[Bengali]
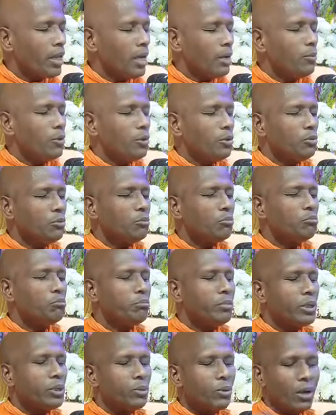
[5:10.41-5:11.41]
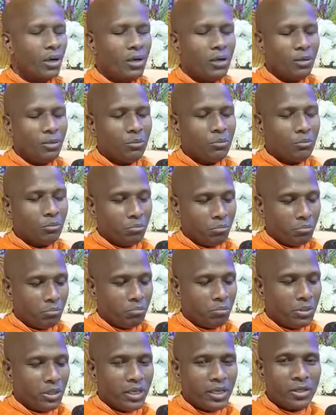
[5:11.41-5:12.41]
এবং বিক্ষুরা
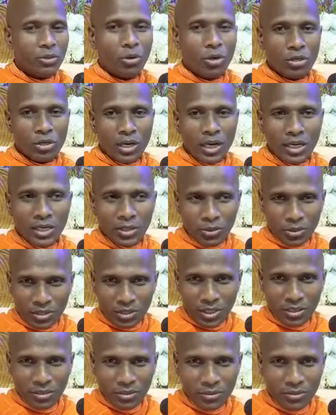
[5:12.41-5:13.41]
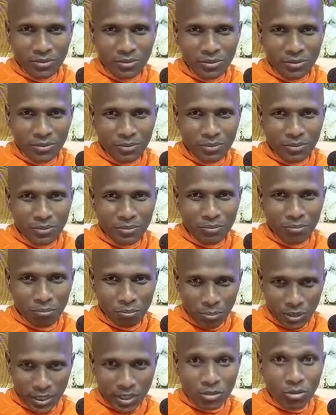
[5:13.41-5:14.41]
বিয়ের ঘটকালি করতেন
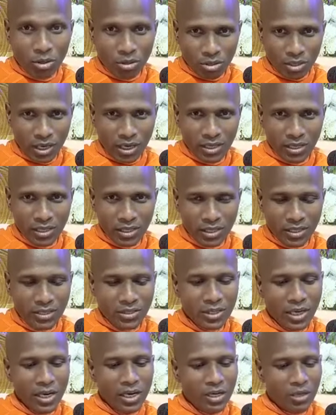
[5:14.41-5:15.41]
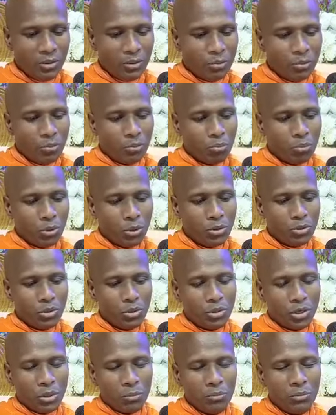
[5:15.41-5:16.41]
বিয়ের ঘটকালি যা বৌদ্ধ
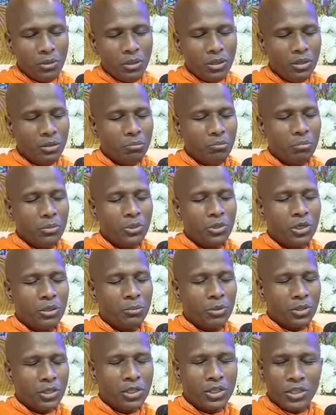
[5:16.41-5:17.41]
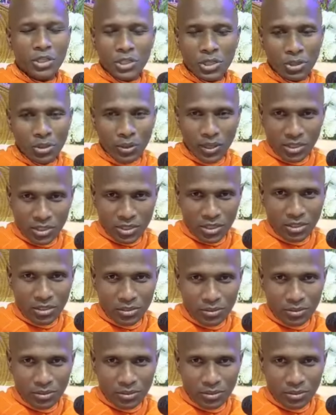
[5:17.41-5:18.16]
ধর্মে বিনয় মতে নিষিদ্ধ আছে